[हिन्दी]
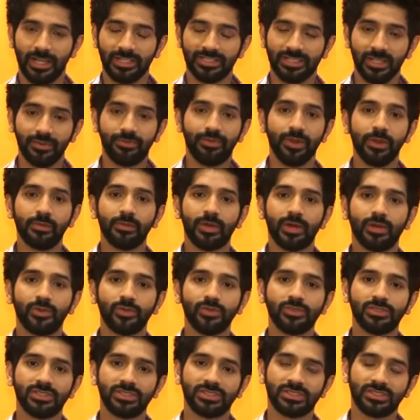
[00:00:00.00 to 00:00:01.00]
ऐसी फिल्म
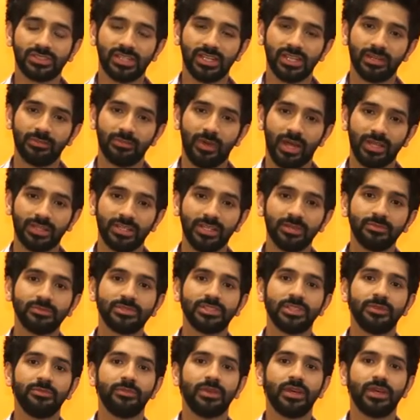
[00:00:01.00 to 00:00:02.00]
करूँ जिसके माध्यम
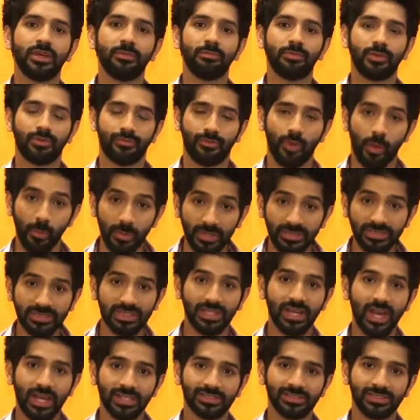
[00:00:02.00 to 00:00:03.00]
से मैं परफॉर्मेंस
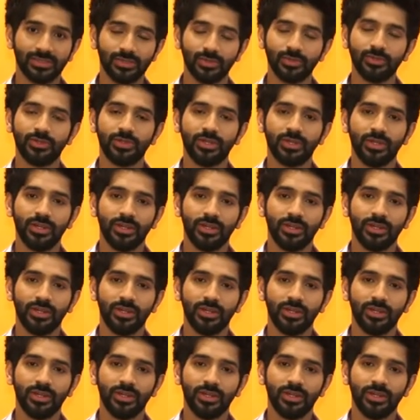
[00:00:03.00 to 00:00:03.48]
दिखा सकूँ